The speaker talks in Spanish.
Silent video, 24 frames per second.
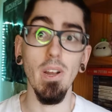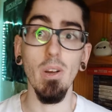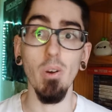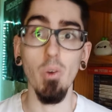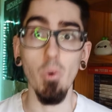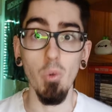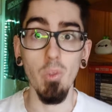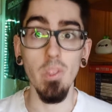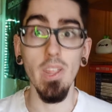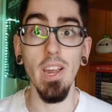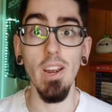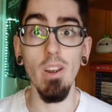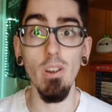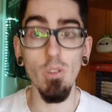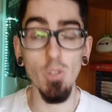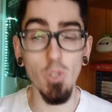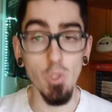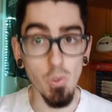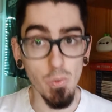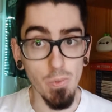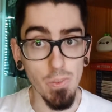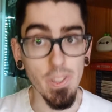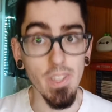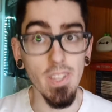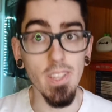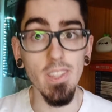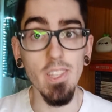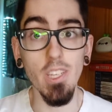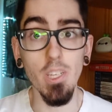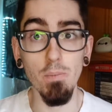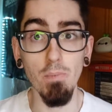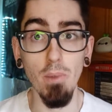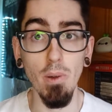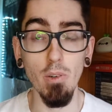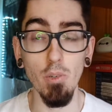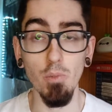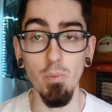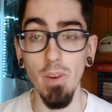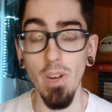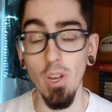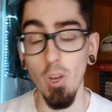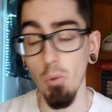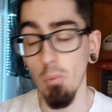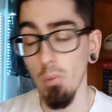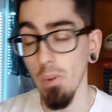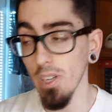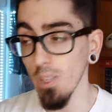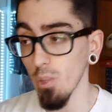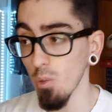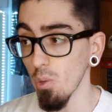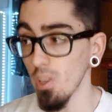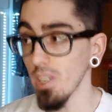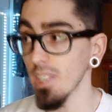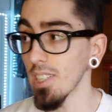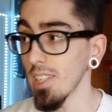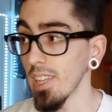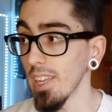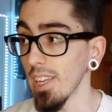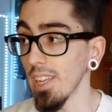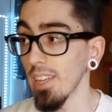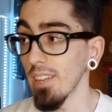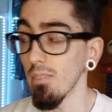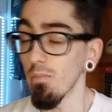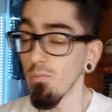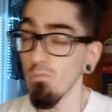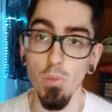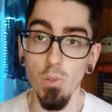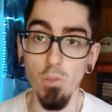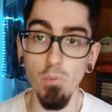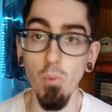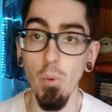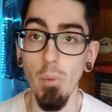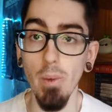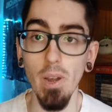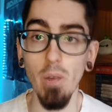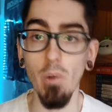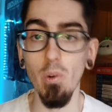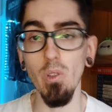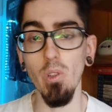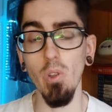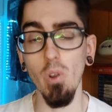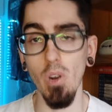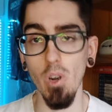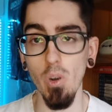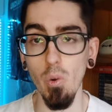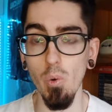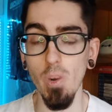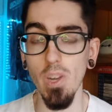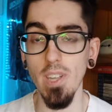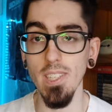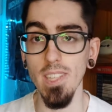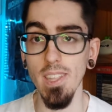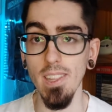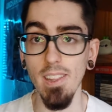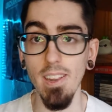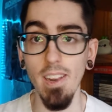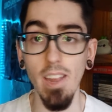Para juntar los suficientes pavos para comprarte una skin, lo mismo para cuando reúnas el